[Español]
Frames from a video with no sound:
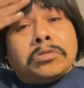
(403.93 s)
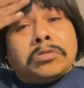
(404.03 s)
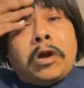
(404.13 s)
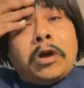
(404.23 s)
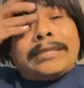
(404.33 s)

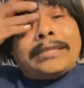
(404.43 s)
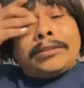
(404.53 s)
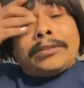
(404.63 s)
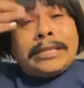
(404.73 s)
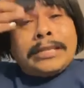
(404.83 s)
Yo antes
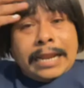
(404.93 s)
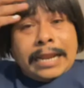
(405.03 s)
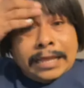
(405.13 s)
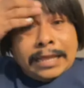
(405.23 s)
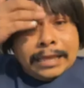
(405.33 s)
no tenía
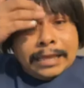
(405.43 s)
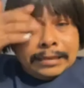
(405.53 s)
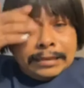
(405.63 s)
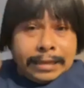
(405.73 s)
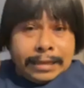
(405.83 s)
nada
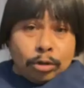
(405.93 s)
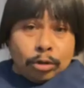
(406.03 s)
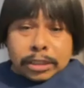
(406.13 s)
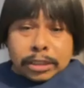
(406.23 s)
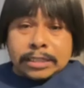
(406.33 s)
de, de
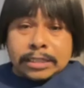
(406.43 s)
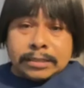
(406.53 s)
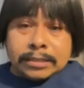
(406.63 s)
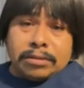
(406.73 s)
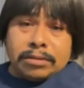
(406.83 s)
cosas,
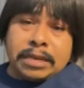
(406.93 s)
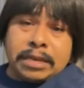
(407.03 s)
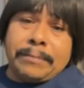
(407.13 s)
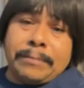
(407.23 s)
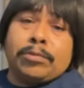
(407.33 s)
sino
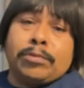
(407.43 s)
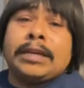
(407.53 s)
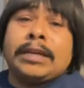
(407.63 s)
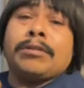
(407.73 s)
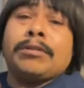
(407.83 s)
que ya me
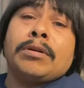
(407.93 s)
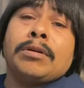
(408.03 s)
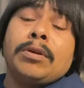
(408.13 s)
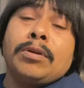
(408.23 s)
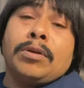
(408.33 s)
junté con,
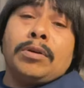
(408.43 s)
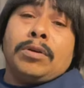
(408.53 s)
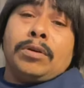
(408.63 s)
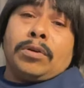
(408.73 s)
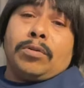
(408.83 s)

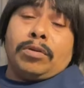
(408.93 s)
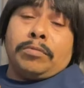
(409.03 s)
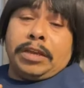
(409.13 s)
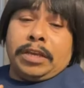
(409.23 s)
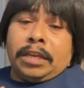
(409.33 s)
con
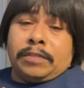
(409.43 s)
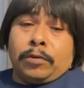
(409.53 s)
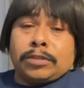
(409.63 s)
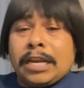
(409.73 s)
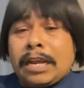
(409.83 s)
mi
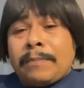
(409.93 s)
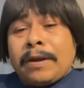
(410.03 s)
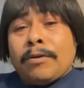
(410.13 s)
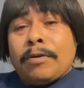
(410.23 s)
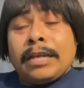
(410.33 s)
esposa la
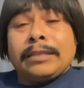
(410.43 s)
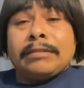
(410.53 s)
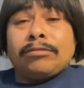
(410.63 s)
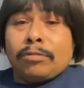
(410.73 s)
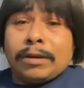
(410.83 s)
Paola y
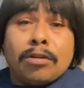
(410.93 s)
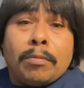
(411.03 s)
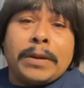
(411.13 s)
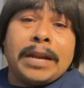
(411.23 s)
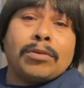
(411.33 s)
te tuve que
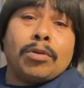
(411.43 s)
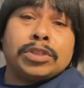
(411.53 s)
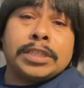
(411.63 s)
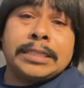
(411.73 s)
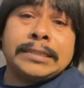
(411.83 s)
comprar
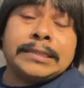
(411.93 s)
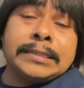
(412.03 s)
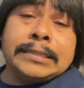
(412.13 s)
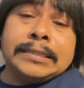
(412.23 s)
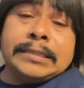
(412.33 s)
cosas.